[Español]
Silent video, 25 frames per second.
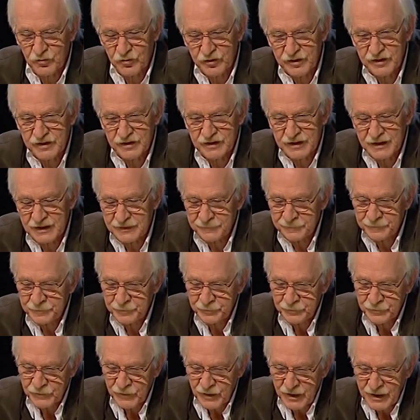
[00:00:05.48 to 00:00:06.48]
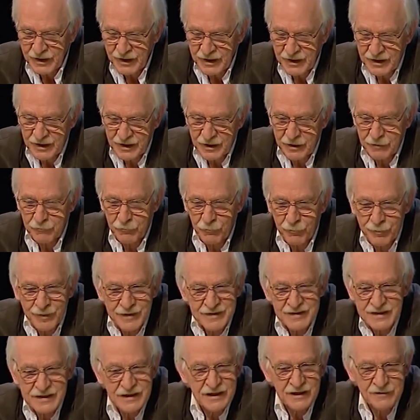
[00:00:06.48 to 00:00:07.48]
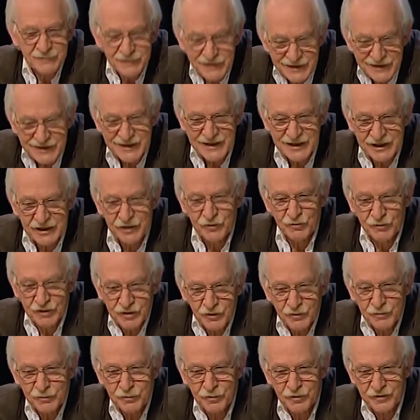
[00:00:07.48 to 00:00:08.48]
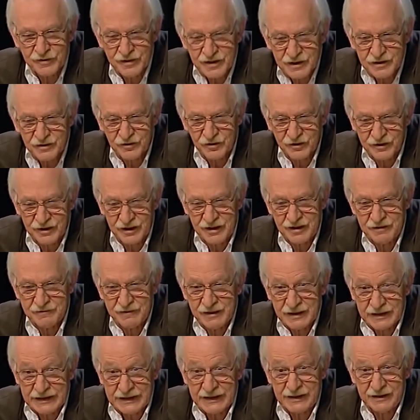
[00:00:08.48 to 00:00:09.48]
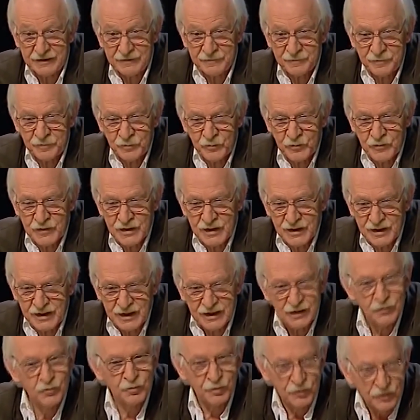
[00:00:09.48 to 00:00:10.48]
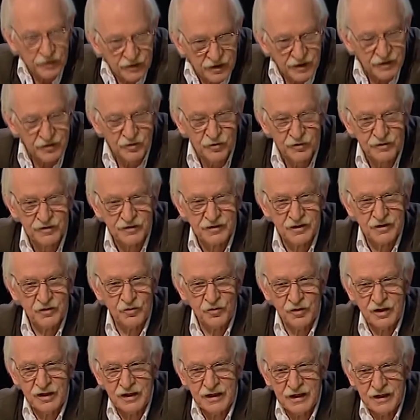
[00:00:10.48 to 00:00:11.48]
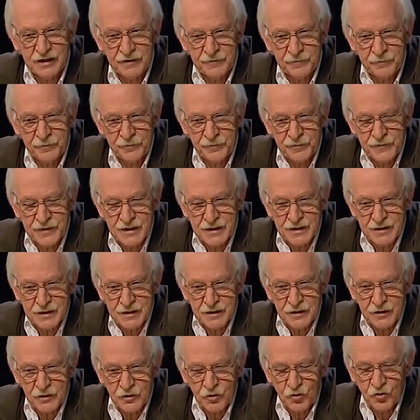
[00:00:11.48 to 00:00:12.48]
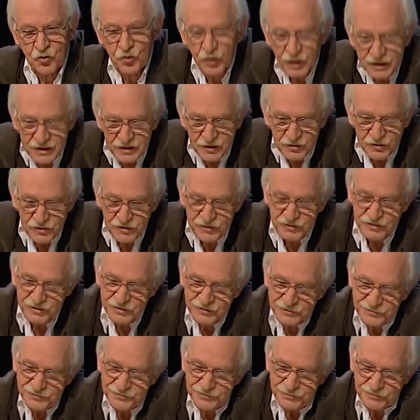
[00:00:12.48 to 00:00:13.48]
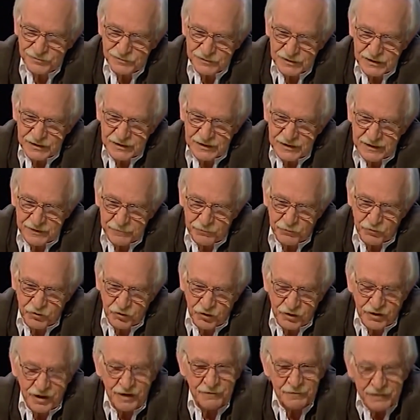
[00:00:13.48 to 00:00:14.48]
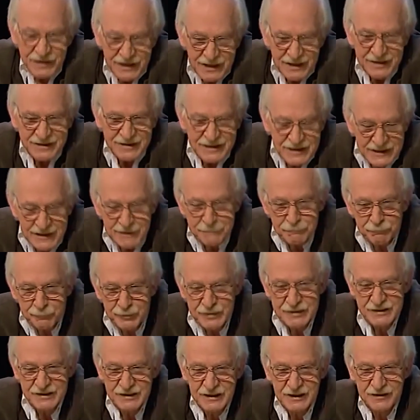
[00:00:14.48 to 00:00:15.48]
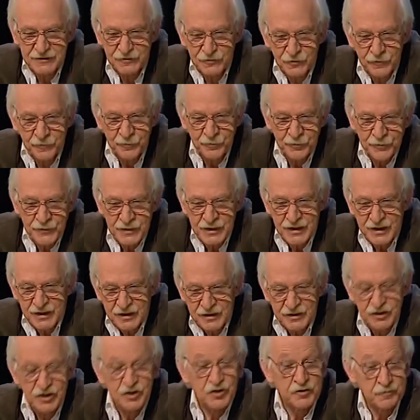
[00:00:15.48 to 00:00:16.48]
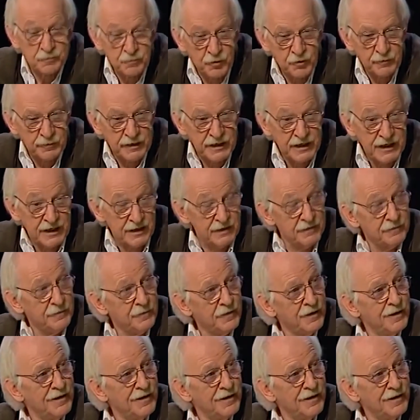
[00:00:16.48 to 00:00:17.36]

comunista era básicamente que no era un proyecto de libertad, que era un proyecto de seguridad? ¿Cuántos mm, mm, eh, todavía siguen pensando, Dios proveerá?